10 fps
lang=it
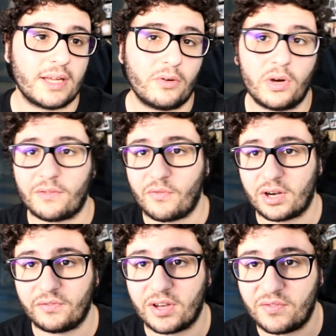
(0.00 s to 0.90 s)
ora vi
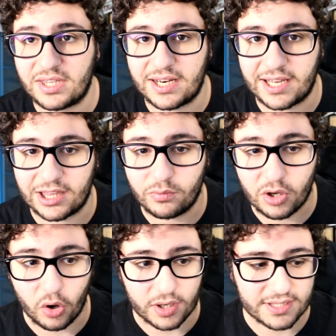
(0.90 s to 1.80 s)
vorrei far vedere due
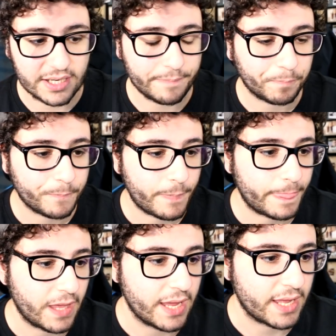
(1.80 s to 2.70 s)
cose
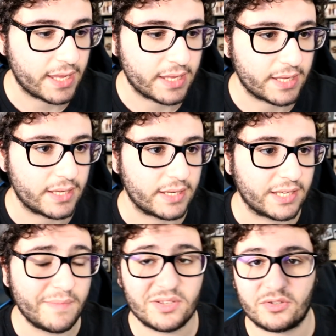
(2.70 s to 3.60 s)
eh,
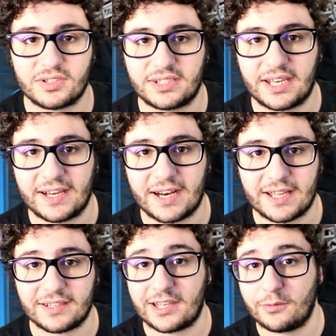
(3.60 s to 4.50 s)
che mi sono state
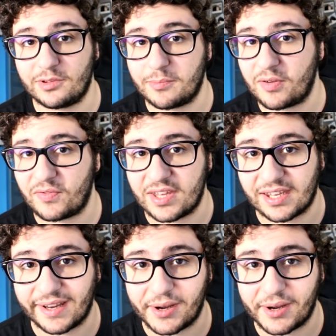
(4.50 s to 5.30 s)
regalate nelle ultime fiere,